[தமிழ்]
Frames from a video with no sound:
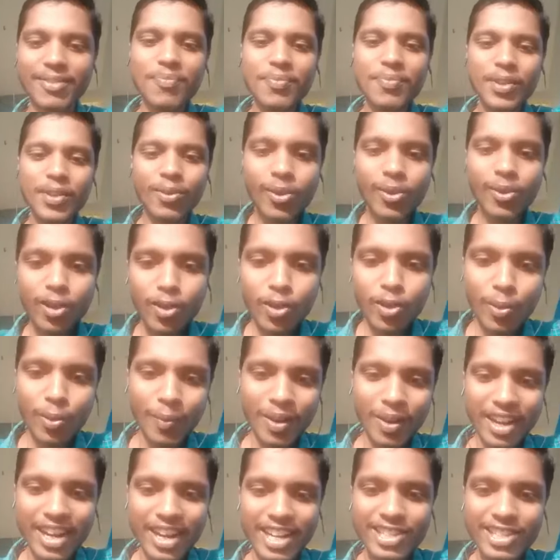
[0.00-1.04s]
உங்களுக்கும் ரொம்ப
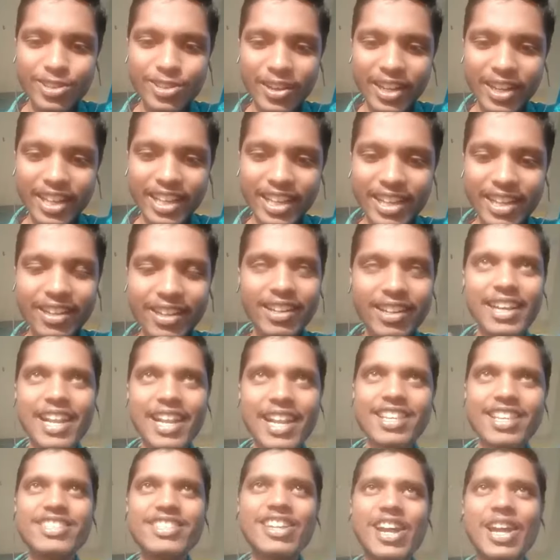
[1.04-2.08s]
நன்றி சொல்றேங்கய்யா
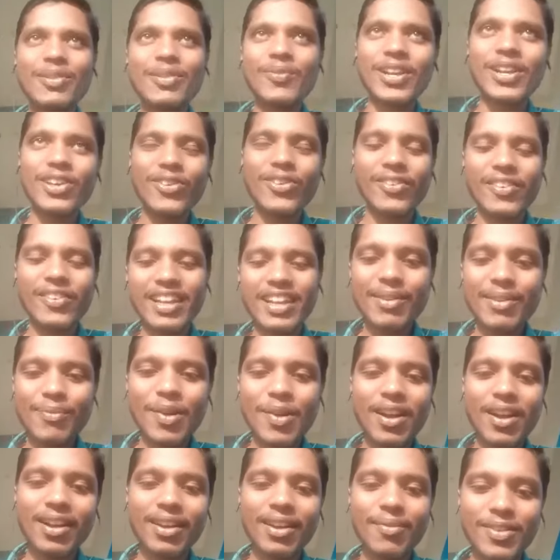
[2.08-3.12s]
கிளாஸ் ஜாயின் பண்ணி ஒரு வழியா ப
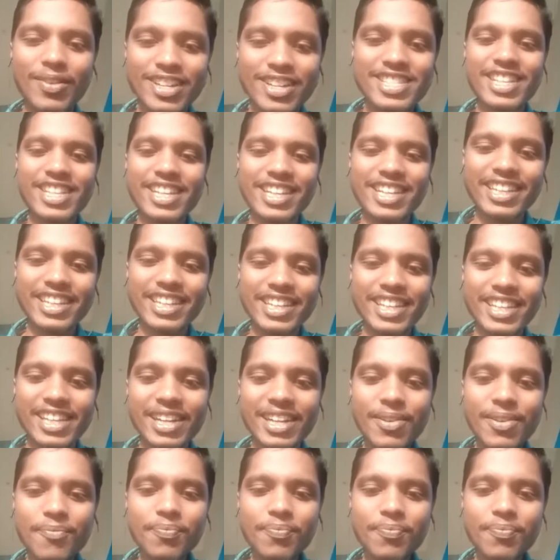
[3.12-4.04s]
படிச்சுட்டு இருக்கேங்கய்யா